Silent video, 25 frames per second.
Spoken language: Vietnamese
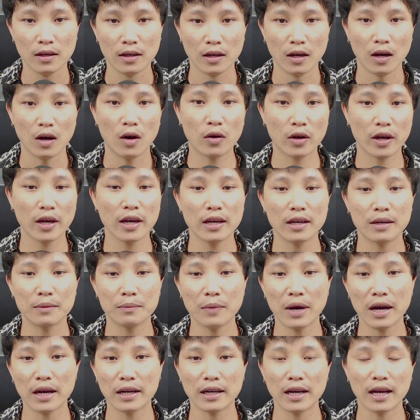ok
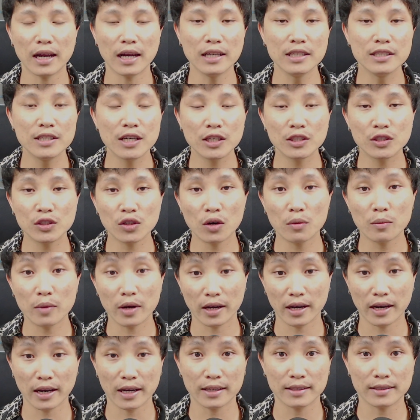bạn ở lấy dương cho mà
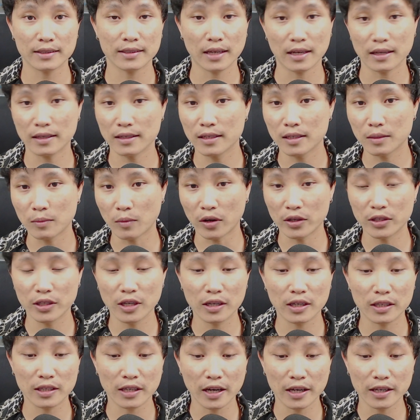can xây dựng được bỏ
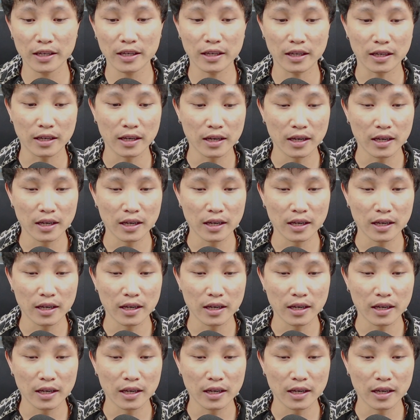dương được hay này